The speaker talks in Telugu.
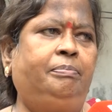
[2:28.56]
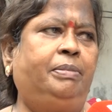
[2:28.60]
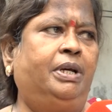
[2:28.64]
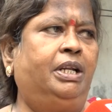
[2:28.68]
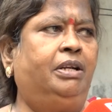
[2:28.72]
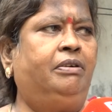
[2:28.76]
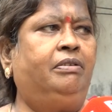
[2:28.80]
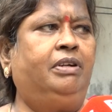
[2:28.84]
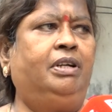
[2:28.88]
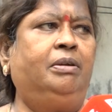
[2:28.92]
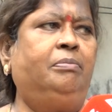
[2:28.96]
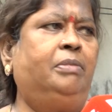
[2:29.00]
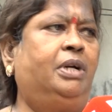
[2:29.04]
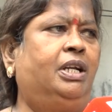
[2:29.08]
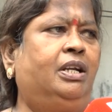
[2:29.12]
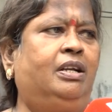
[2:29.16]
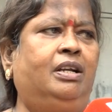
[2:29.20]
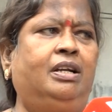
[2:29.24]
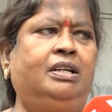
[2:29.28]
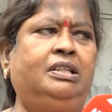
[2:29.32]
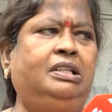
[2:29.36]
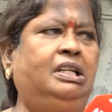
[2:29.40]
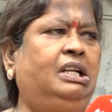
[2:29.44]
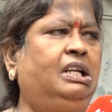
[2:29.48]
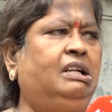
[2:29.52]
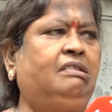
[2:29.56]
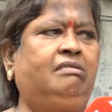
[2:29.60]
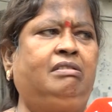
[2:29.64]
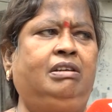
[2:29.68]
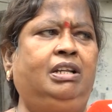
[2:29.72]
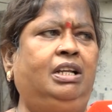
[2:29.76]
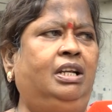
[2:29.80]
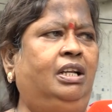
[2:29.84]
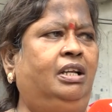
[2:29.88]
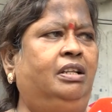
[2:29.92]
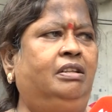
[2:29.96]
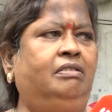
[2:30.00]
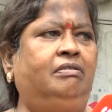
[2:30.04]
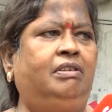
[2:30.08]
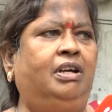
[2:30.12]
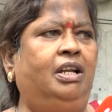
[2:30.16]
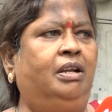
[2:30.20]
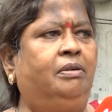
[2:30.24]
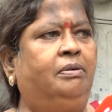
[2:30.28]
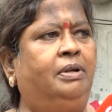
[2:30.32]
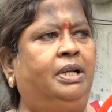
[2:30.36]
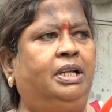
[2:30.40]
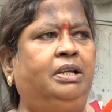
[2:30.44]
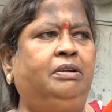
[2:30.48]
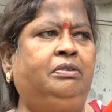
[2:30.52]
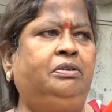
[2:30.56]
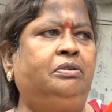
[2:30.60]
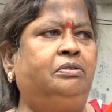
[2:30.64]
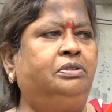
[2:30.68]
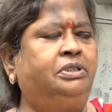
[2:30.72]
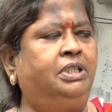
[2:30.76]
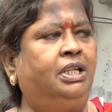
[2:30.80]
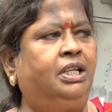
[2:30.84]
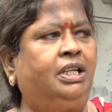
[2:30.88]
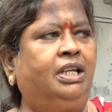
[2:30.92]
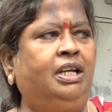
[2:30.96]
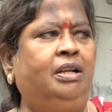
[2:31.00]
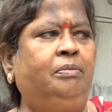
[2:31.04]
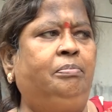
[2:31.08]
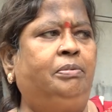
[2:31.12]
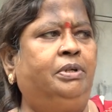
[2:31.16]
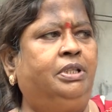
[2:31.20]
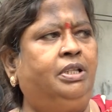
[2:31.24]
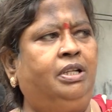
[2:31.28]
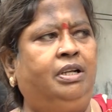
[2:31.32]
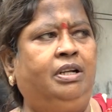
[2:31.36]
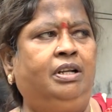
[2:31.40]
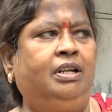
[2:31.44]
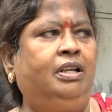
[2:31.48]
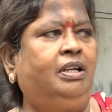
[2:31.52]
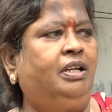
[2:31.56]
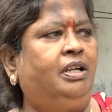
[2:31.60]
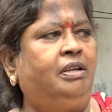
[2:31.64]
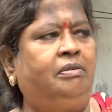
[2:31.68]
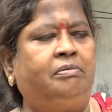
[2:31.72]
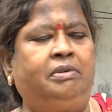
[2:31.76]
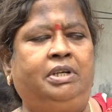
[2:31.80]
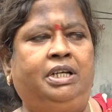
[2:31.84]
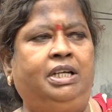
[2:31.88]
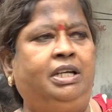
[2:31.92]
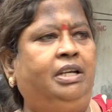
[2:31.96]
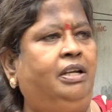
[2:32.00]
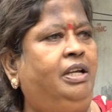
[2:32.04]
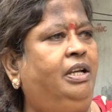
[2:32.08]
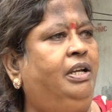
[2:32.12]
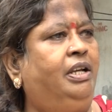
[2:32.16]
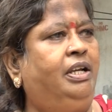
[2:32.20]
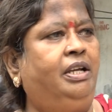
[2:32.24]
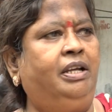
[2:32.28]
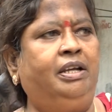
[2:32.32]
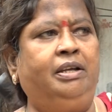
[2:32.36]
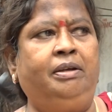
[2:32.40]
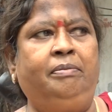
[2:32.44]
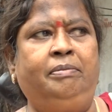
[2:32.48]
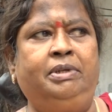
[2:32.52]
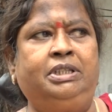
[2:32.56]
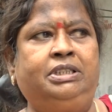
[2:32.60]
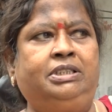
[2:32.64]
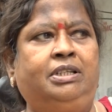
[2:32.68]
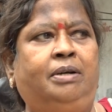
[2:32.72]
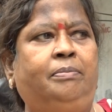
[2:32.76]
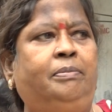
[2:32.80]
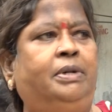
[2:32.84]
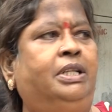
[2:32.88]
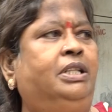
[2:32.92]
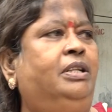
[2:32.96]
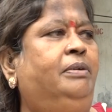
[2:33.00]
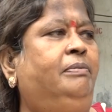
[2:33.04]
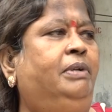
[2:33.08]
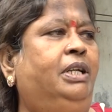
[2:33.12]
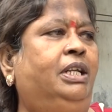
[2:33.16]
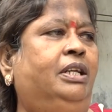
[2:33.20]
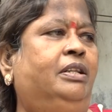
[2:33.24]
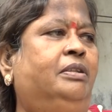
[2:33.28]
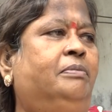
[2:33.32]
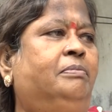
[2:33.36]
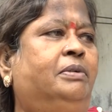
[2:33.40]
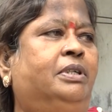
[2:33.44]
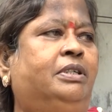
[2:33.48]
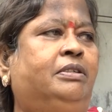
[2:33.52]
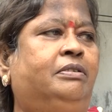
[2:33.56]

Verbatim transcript: పని ఉంటే మాట్లాడతారు లేకుండా లేదు వాళ్ళ వాటిని ట్యూషన్కి వెళ్ళిపోతారు ఏమి సంబంధం లేదు